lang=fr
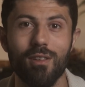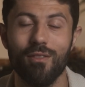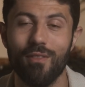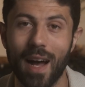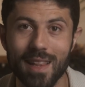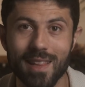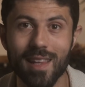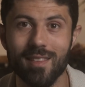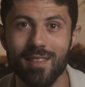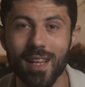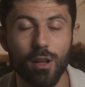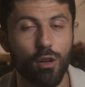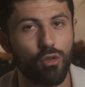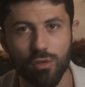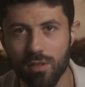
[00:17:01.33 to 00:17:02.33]
va
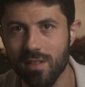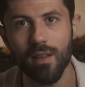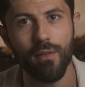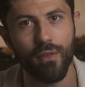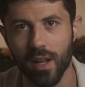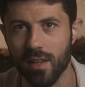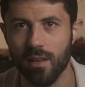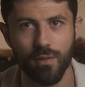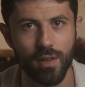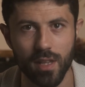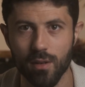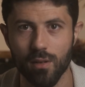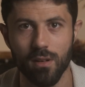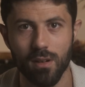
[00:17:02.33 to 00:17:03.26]
attester que tu sais faire des vidéos.